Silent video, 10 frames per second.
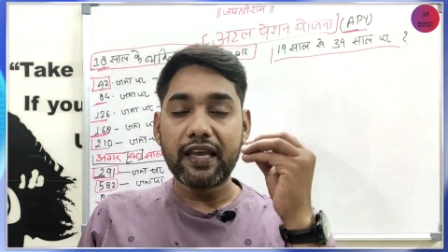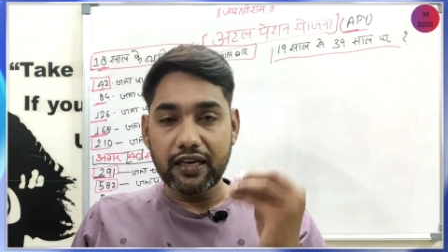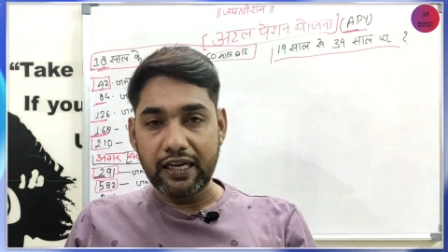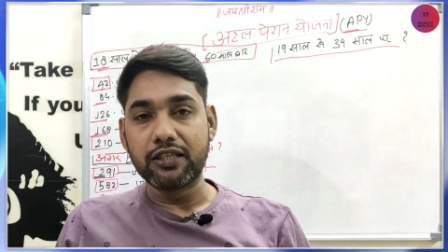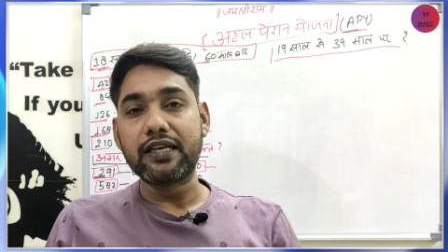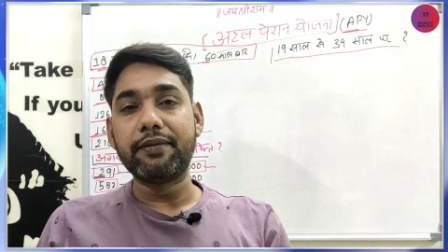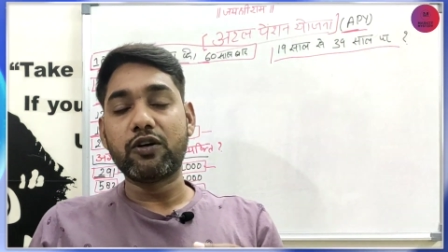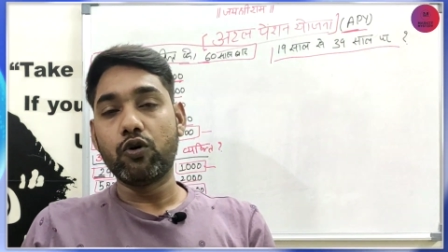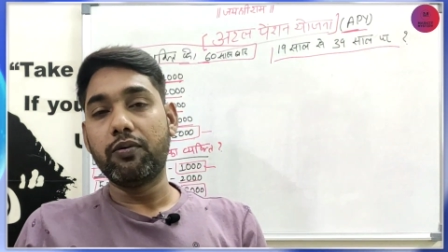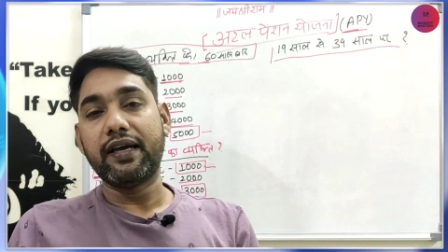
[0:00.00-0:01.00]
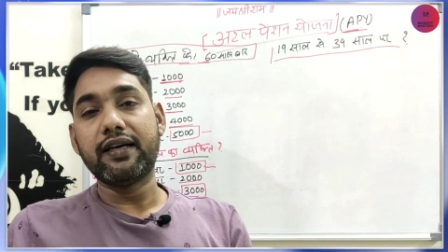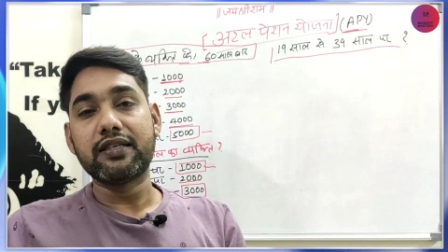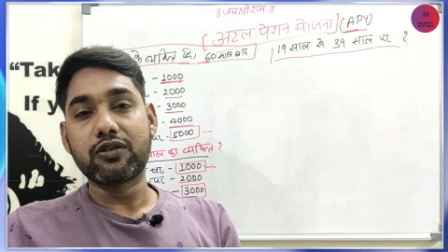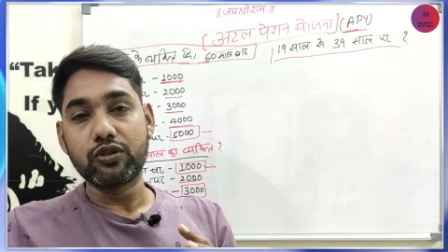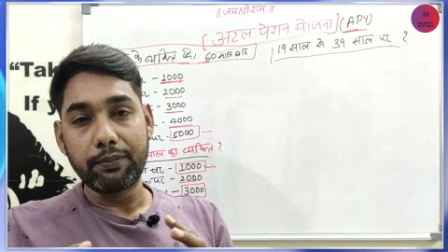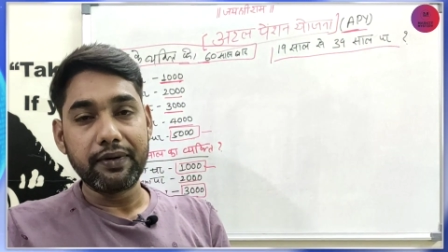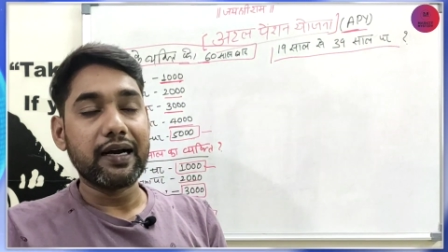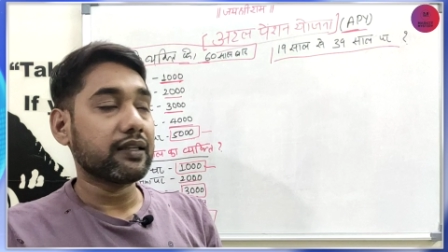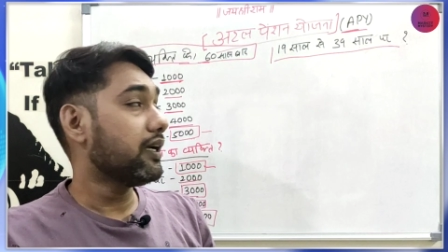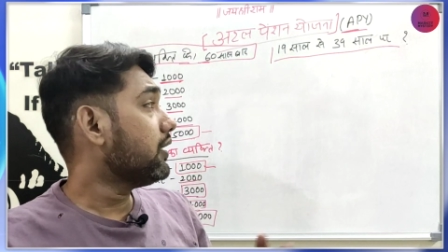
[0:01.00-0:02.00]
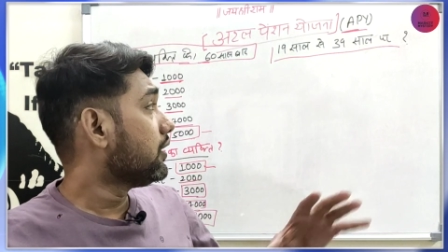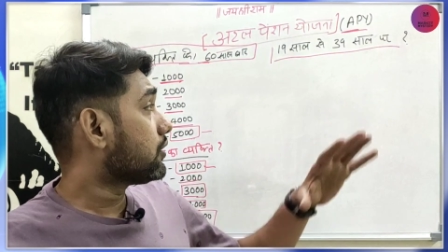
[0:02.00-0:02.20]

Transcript: या कहीं से भी खुलवाएंगे इसको जब भी खाता